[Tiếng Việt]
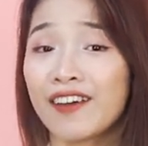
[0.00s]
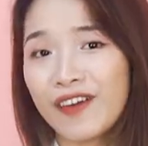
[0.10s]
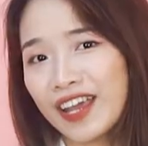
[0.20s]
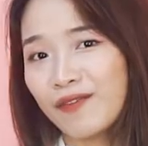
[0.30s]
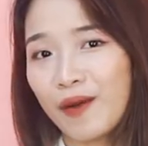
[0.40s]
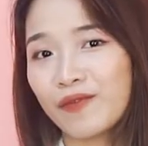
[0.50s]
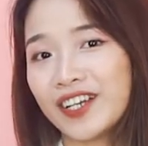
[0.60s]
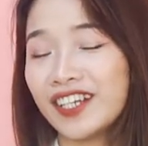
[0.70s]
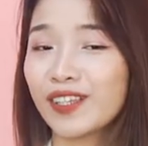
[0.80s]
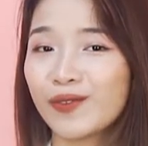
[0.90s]
Và hy vọng
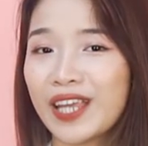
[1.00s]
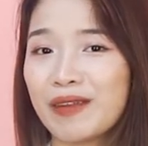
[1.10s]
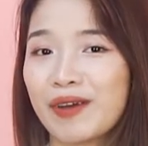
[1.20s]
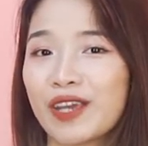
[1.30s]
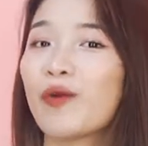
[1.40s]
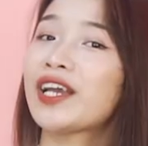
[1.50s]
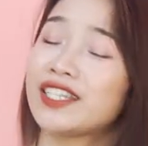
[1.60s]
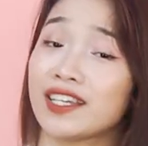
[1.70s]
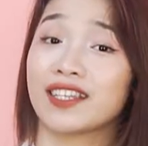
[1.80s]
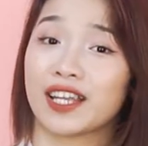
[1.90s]
với những thông tin mà kiểu
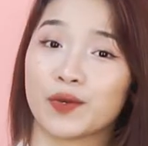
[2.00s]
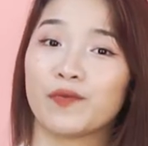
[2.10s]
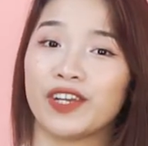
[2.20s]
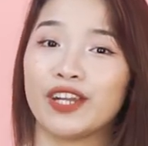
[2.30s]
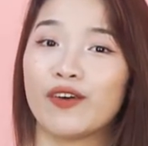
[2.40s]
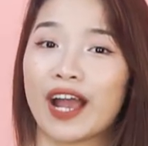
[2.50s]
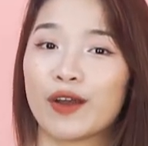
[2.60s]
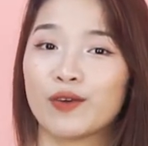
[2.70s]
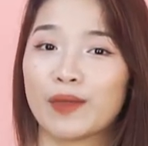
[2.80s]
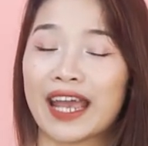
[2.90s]
Anh chia sẻ trong video
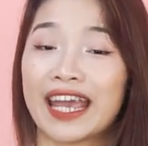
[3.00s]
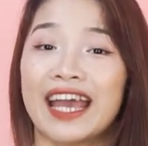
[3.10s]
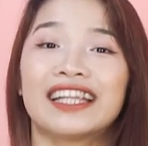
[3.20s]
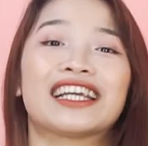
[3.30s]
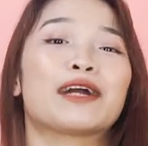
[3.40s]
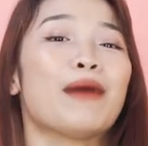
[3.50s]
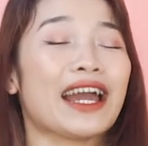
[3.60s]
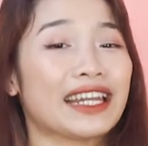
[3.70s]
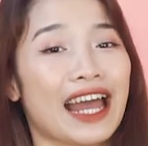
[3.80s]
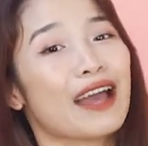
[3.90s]
ngày hôm nay thì các
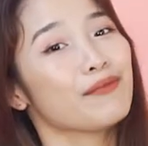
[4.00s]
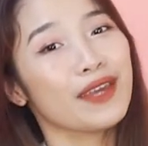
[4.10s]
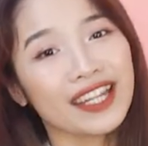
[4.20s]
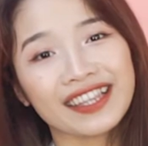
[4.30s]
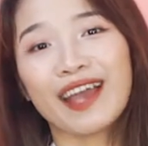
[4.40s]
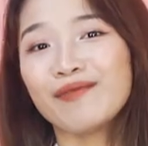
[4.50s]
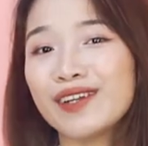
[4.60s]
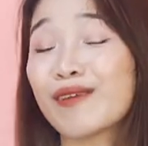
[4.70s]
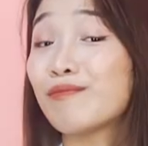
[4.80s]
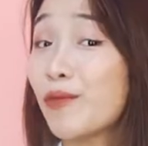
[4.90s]
bạn đã biết
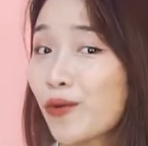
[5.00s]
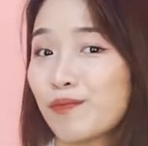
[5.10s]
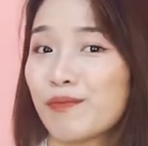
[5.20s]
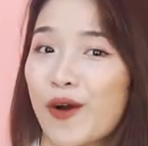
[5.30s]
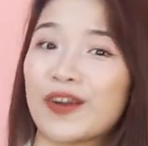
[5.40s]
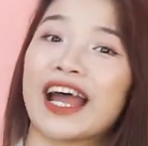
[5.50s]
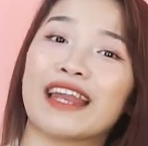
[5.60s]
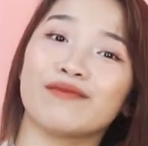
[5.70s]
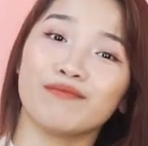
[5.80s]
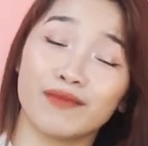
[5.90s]
thêm được một món
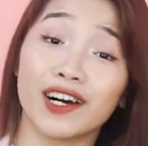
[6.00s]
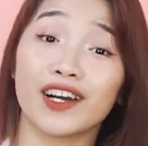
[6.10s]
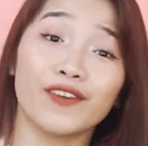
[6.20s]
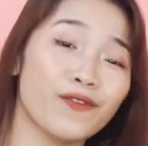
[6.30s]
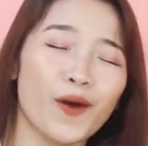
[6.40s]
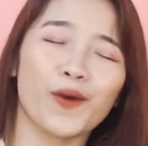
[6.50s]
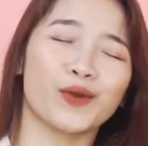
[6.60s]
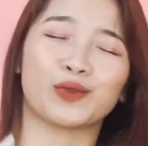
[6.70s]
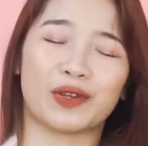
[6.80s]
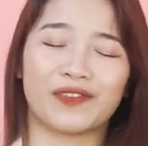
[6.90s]
ăn mới vô
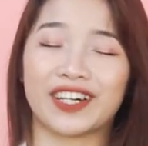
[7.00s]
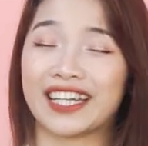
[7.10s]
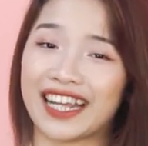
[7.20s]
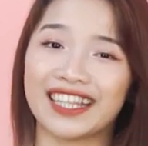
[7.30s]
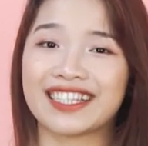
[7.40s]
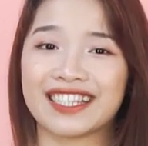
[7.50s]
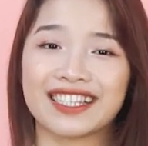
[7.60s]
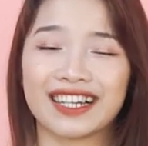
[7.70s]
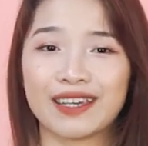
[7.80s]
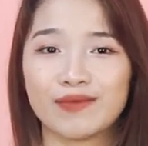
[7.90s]
cùng tuyệt vời đến từ xứ
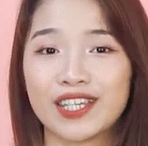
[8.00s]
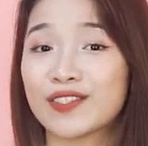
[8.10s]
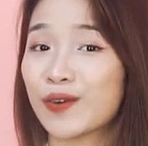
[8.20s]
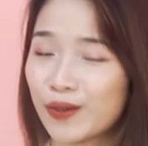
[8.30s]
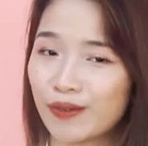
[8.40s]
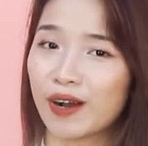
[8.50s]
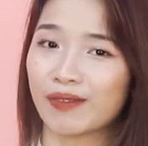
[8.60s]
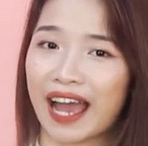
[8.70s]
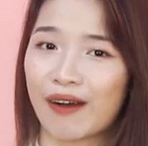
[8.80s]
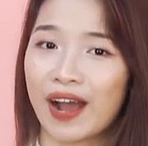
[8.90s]
sở kim chi rồi đúng
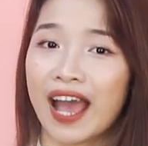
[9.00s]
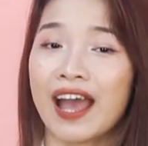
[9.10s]
không nào?